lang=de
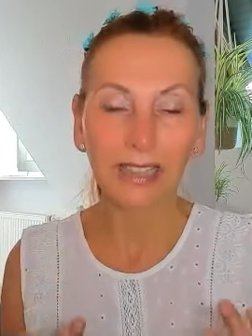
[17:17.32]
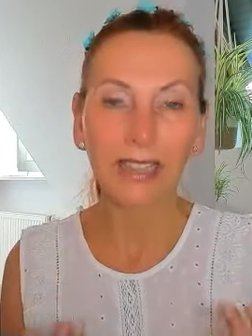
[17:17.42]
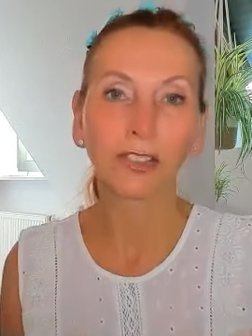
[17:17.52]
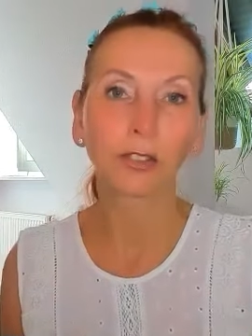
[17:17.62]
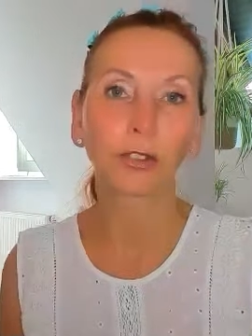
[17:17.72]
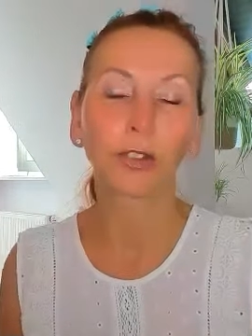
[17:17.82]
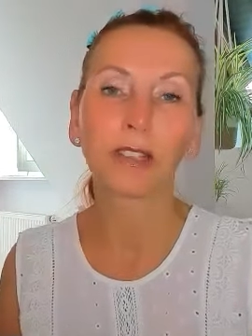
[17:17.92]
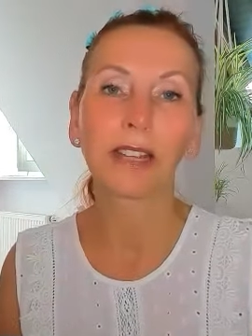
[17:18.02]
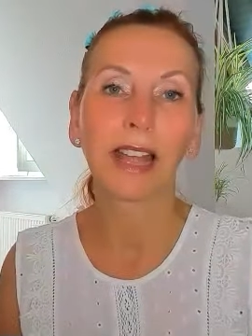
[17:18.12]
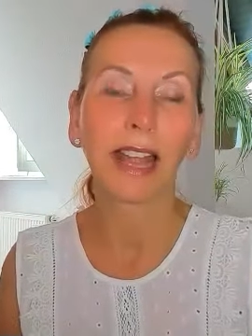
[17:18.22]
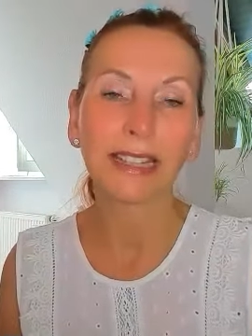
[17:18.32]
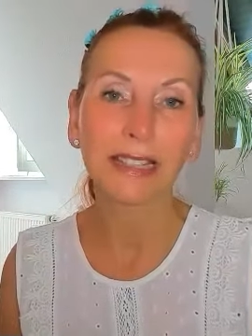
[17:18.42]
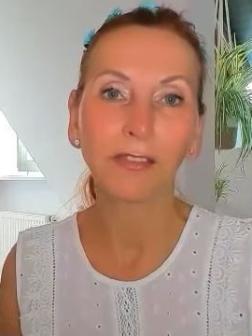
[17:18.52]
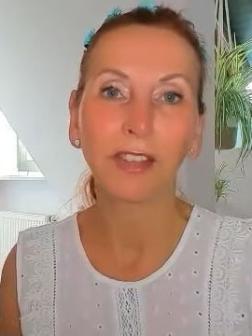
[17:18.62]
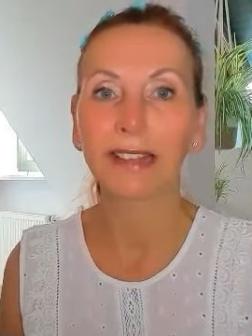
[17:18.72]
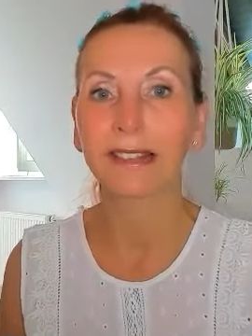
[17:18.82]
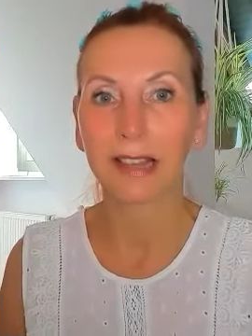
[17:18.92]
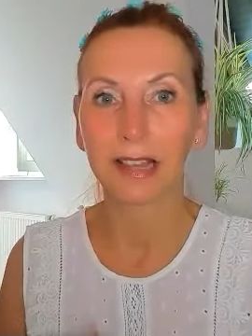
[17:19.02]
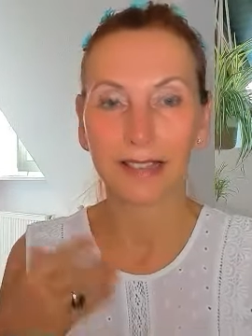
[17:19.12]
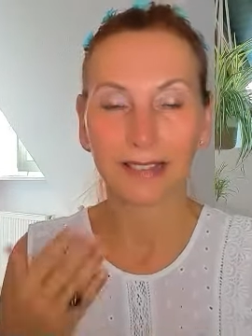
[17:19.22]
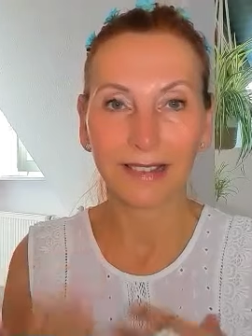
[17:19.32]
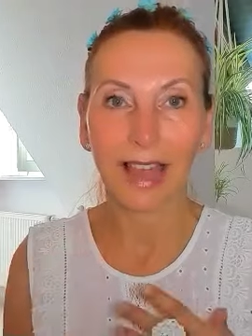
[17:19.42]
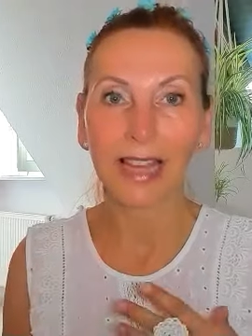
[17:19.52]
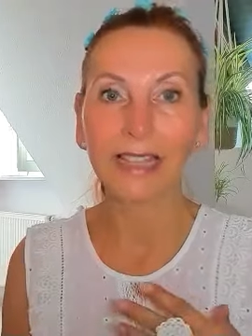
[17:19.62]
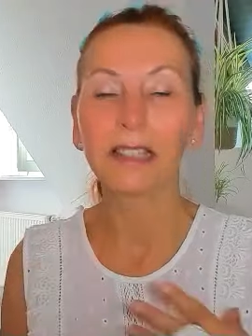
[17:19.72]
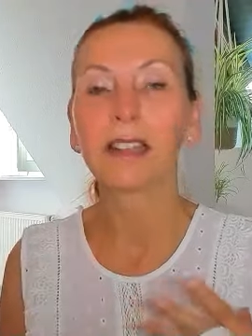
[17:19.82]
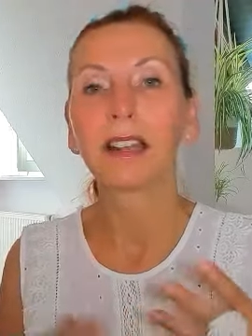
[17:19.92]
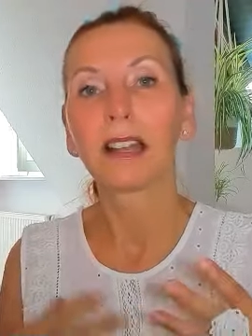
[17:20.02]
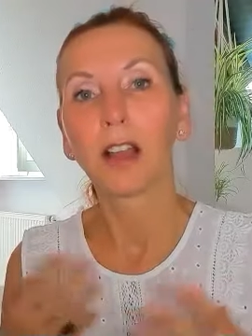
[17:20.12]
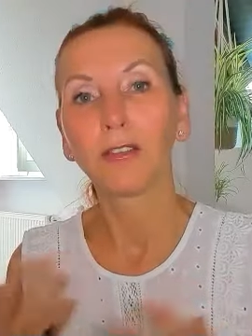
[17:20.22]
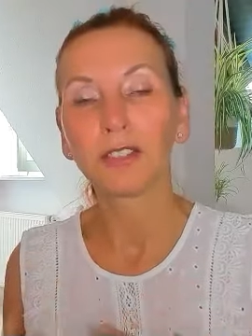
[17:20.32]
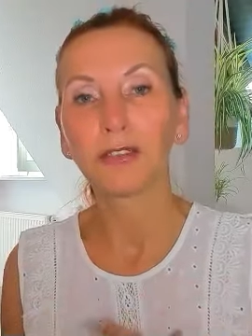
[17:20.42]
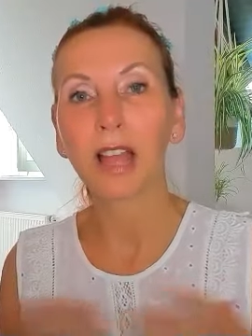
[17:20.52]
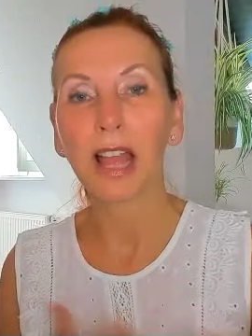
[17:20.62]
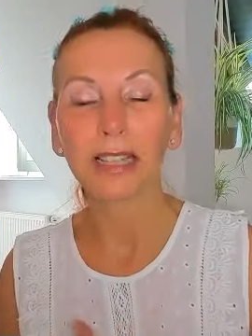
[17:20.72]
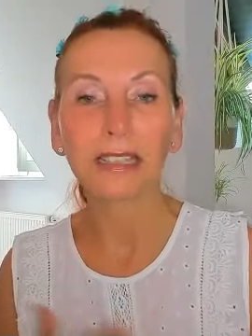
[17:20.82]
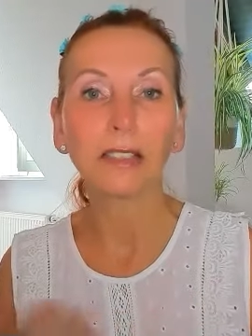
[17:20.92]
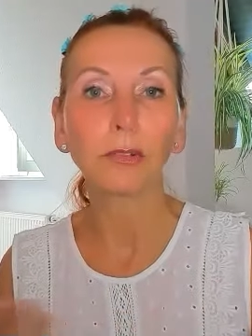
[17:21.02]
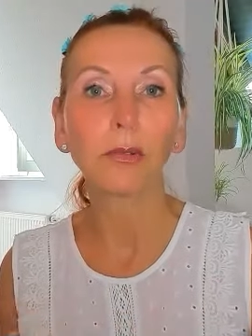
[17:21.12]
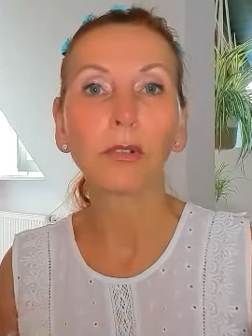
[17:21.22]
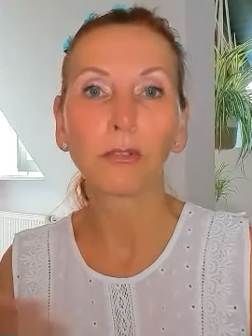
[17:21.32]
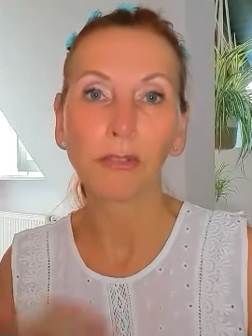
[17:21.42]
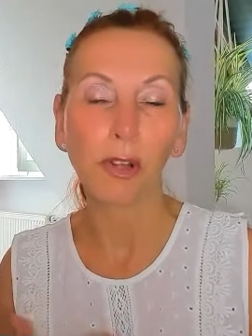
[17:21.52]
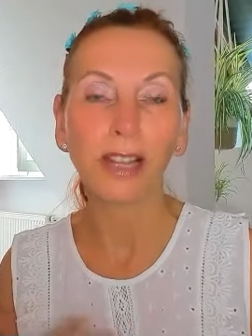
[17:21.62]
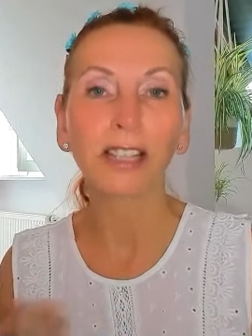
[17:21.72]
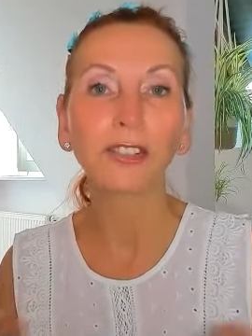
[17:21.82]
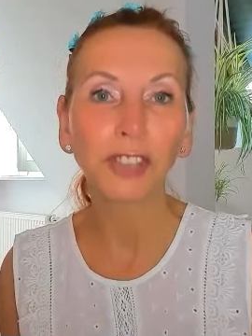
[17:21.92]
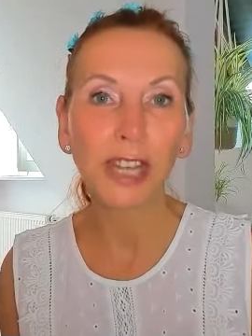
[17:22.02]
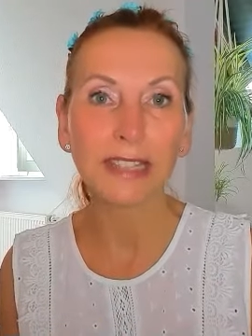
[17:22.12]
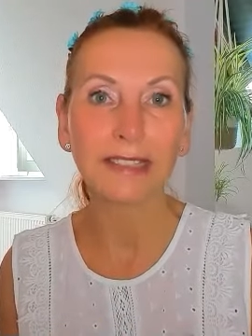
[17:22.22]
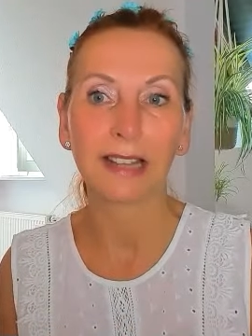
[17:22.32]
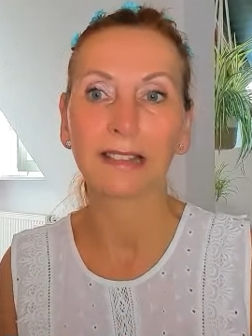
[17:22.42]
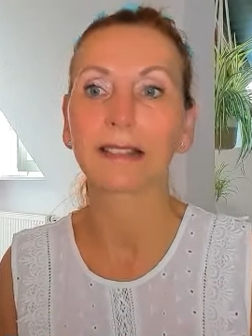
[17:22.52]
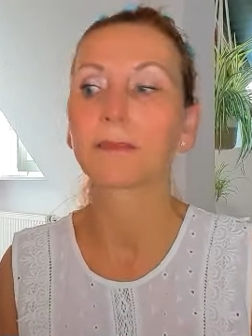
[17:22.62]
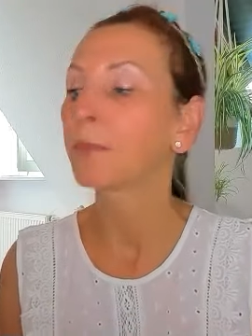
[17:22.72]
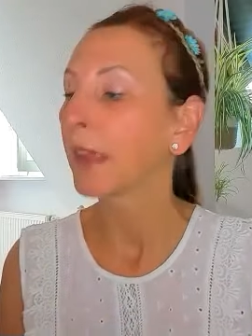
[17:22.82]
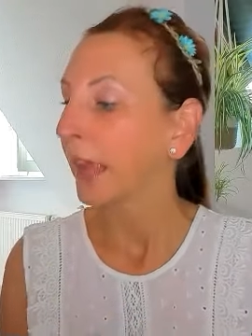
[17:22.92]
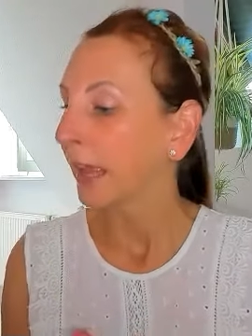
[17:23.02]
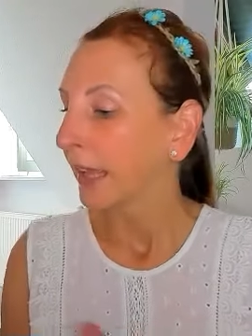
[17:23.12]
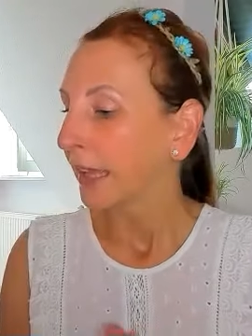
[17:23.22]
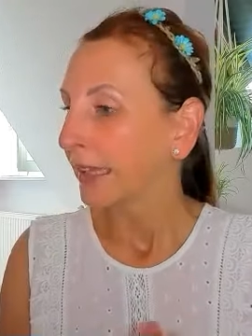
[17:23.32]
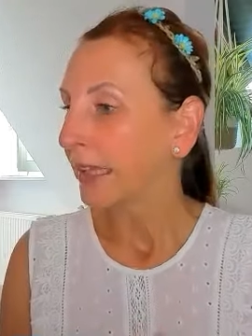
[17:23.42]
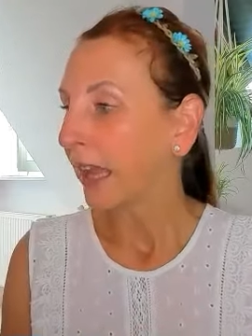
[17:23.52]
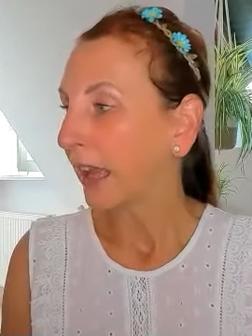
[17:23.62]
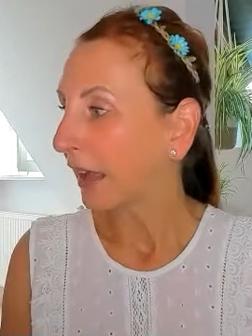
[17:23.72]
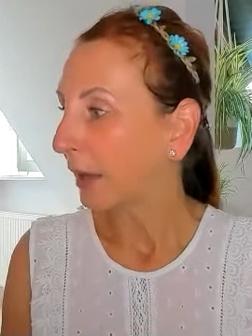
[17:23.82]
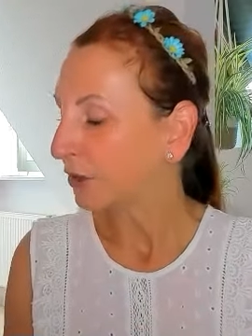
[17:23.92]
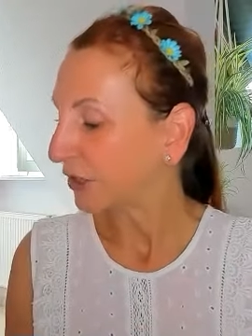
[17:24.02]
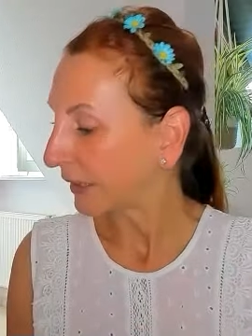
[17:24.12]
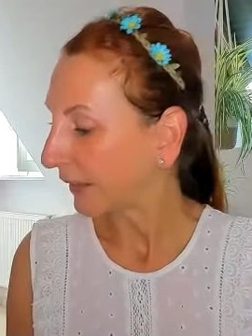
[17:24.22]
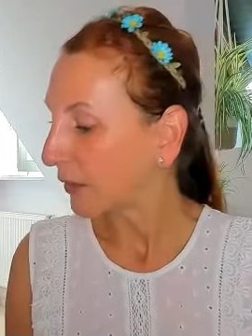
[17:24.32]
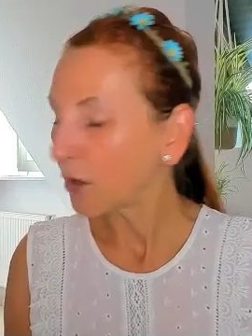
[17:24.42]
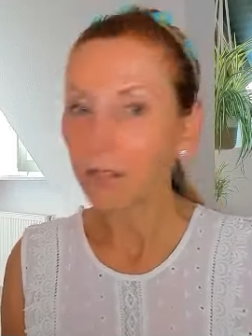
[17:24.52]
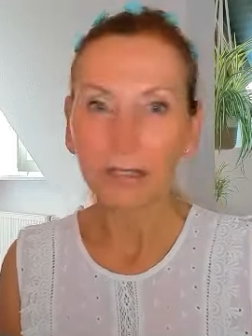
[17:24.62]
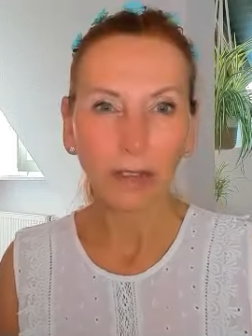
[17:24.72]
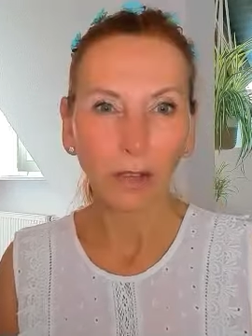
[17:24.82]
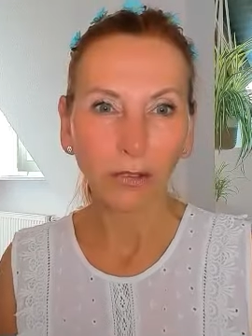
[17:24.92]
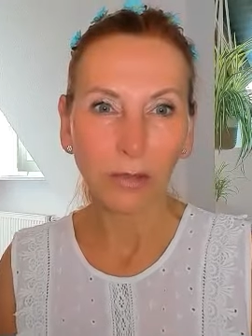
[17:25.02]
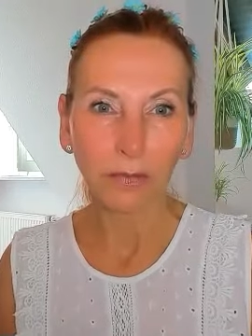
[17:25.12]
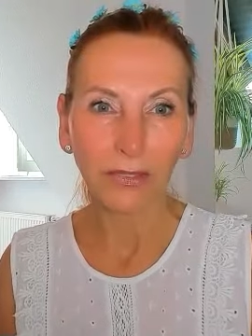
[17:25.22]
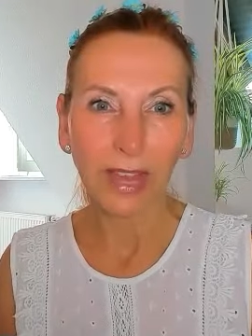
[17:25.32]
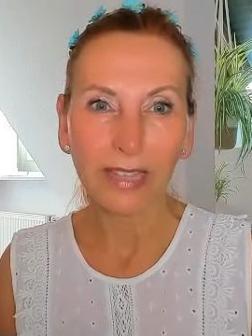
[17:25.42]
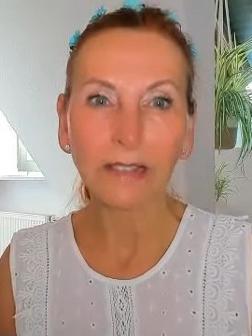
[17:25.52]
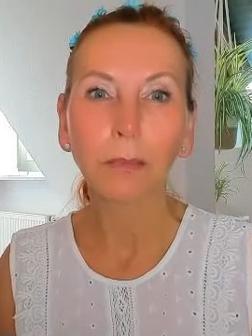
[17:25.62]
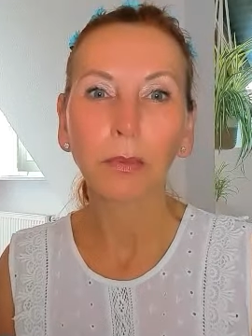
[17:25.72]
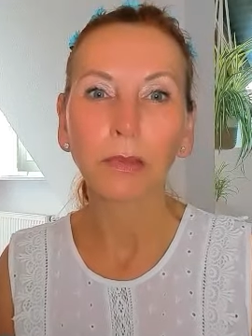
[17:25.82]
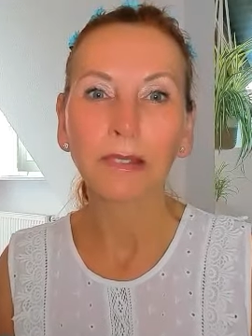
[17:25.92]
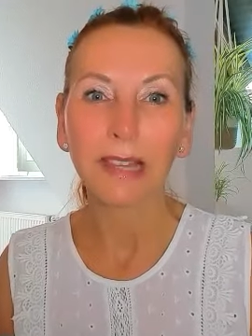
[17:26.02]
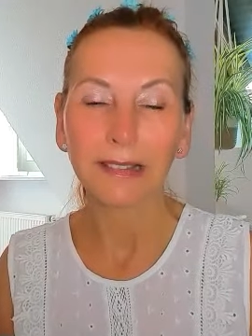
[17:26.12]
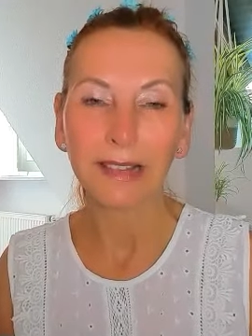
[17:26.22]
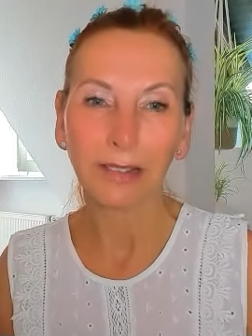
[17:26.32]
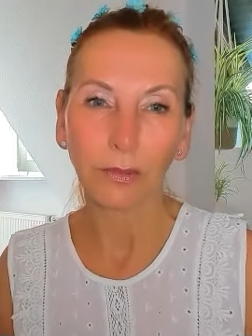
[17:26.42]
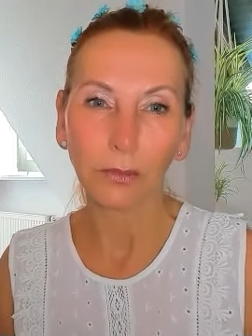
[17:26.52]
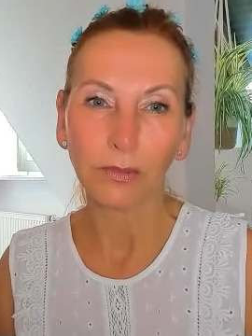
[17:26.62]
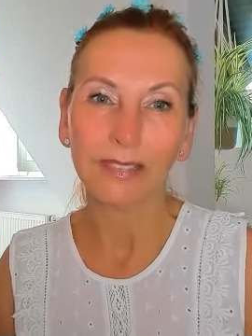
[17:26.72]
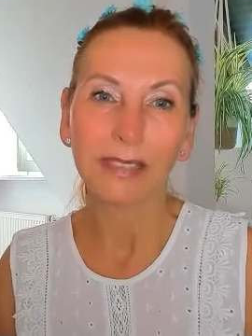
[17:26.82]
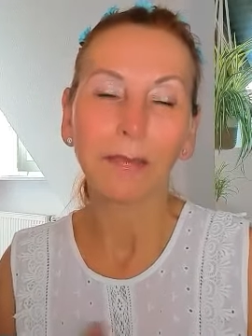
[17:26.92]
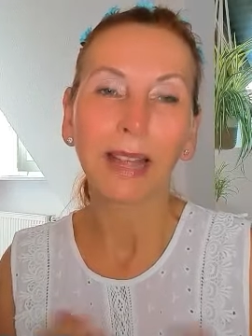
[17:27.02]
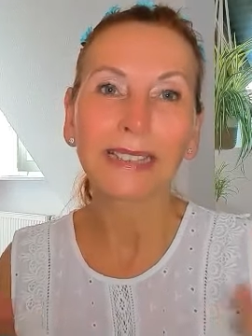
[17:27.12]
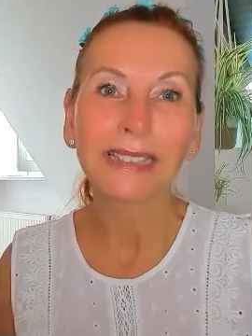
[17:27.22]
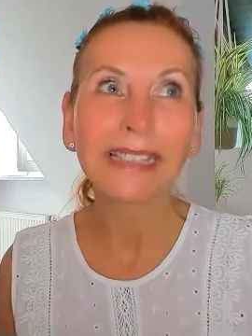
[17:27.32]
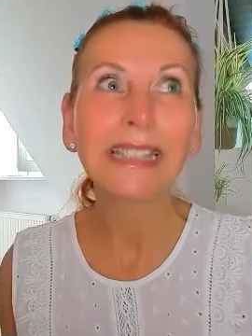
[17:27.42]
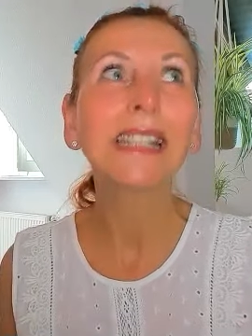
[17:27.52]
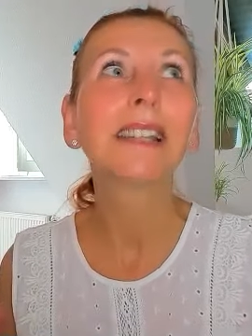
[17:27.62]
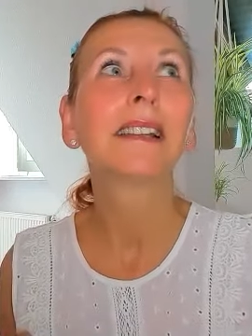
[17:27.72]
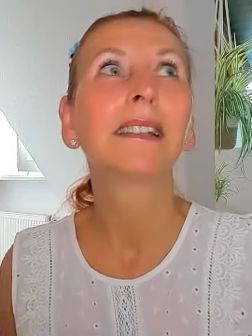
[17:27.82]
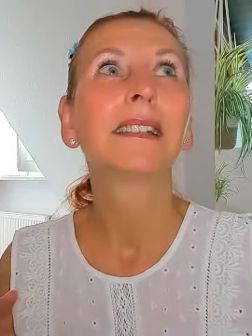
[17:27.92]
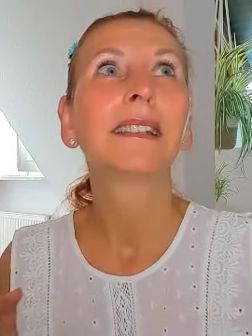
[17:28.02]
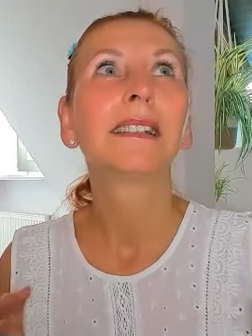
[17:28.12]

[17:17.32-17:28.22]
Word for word: kann dann schon ein Hinweis sein auf die Frage, die du vorher gestellt hast. Ja, habe ich jetzt noch was aus dem Science-Prozess? Also die Magie